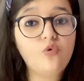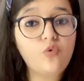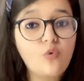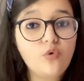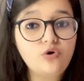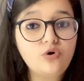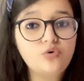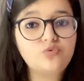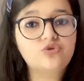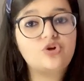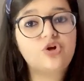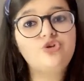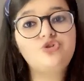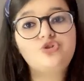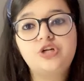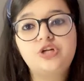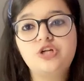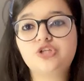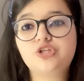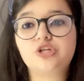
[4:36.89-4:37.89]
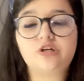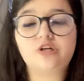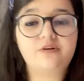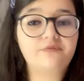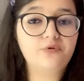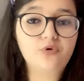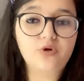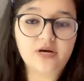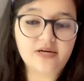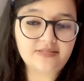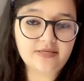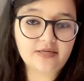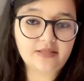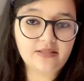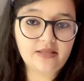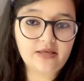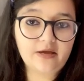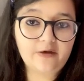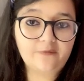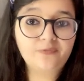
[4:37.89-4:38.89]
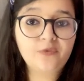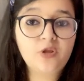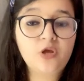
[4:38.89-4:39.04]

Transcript: कोर्ट उसका जुडिशियल रिव्यू कर सकती है